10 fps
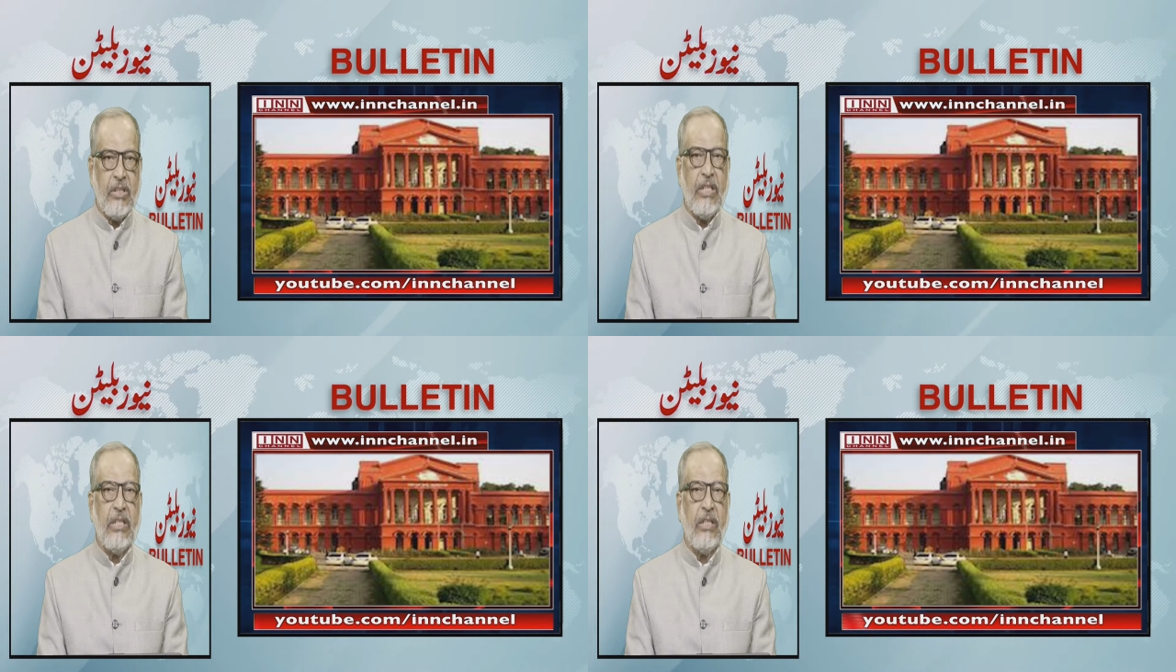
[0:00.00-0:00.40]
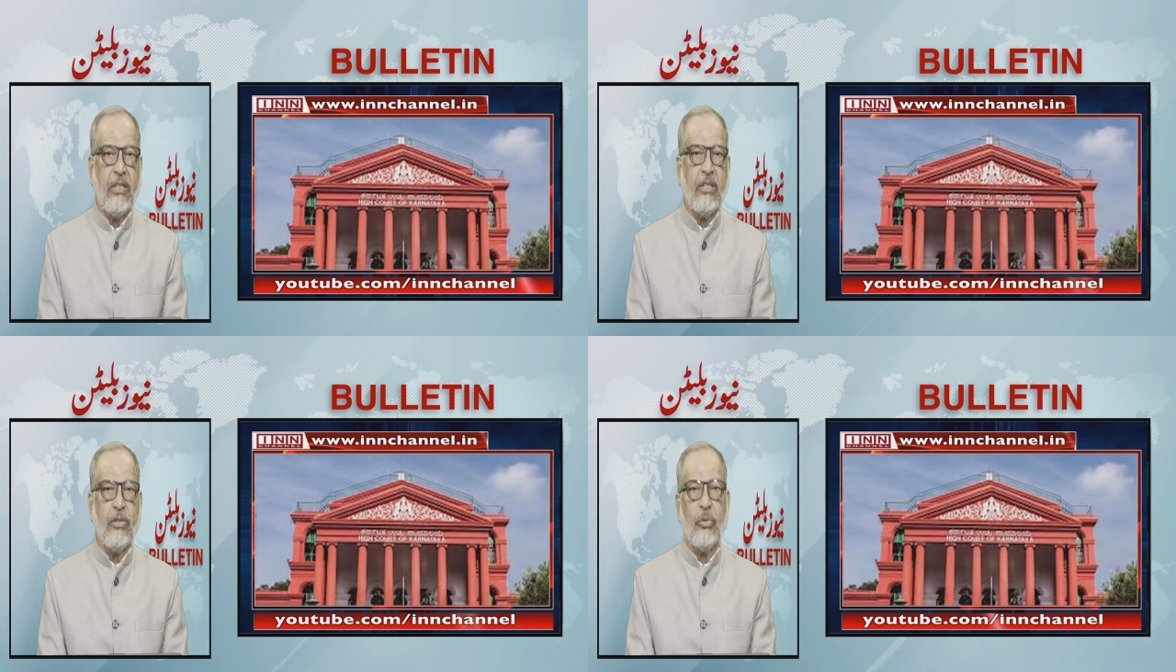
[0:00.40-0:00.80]
तीन
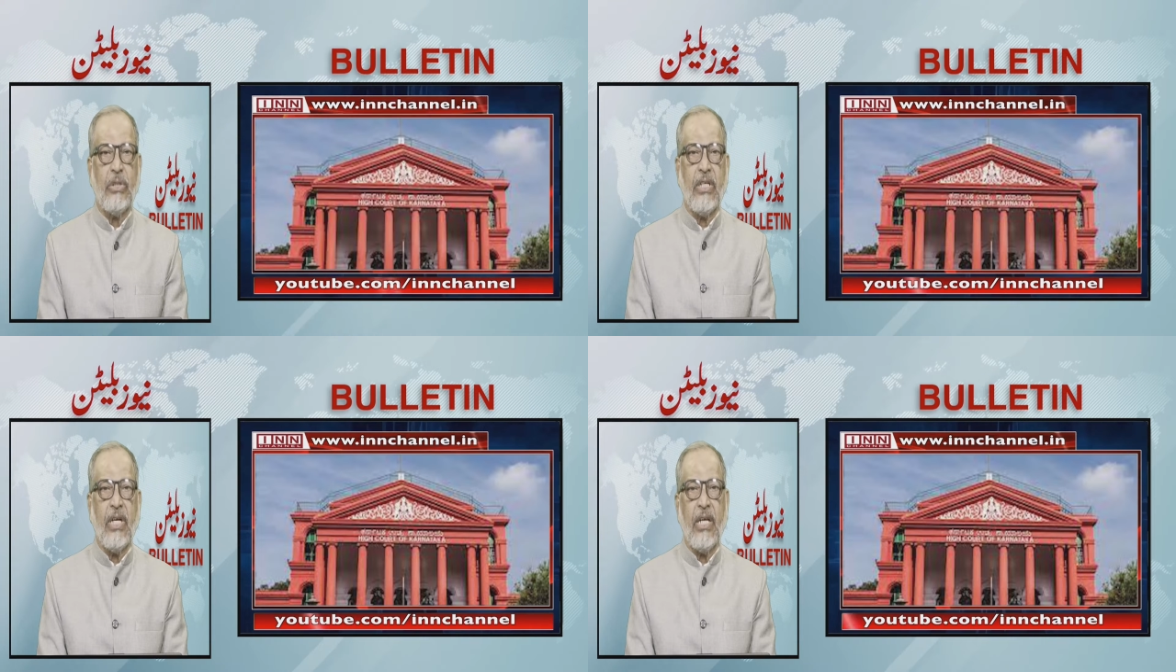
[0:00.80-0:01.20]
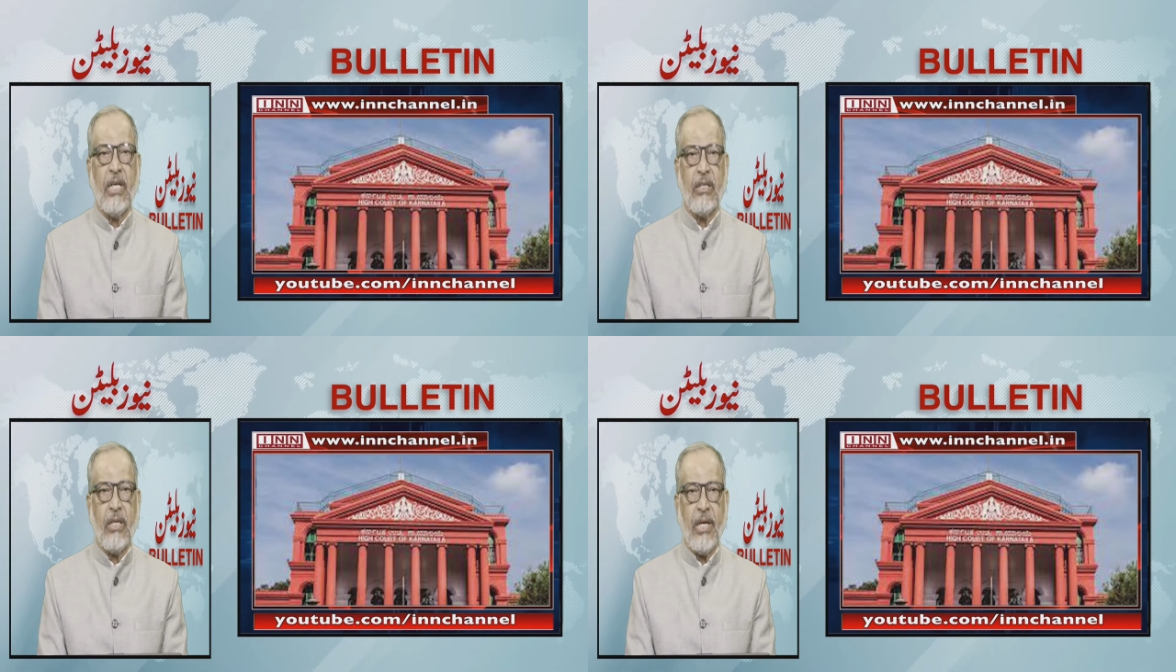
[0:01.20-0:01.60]
दिन की छुट्टी का
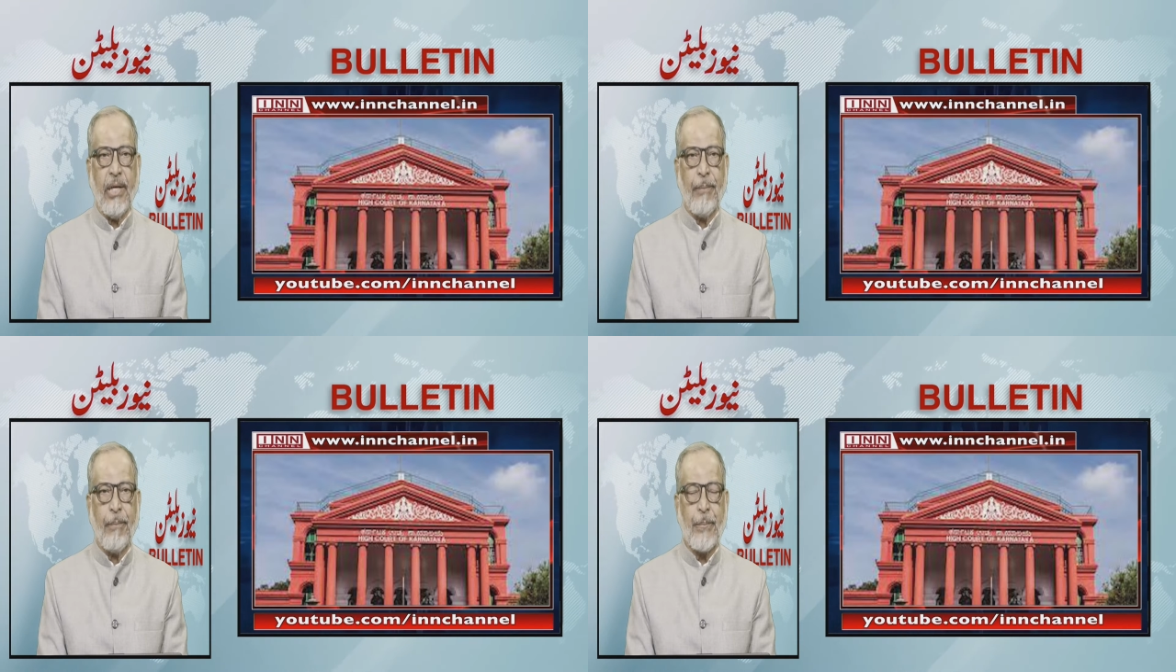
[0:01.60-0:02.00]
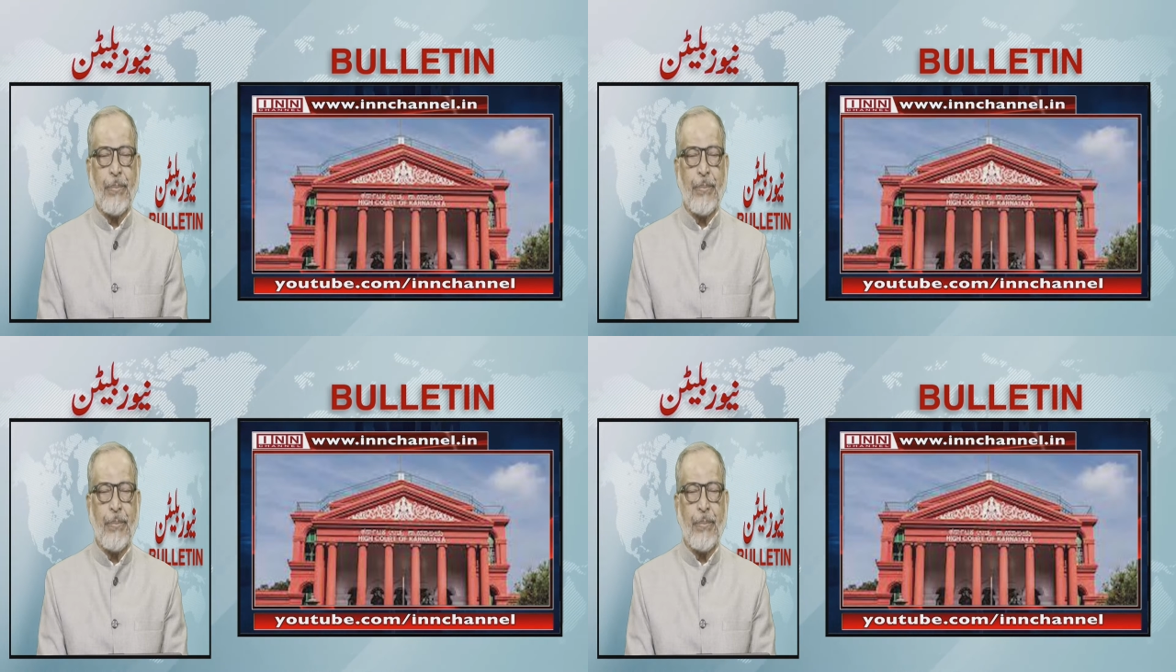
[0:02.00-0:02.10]
ऐलान किया है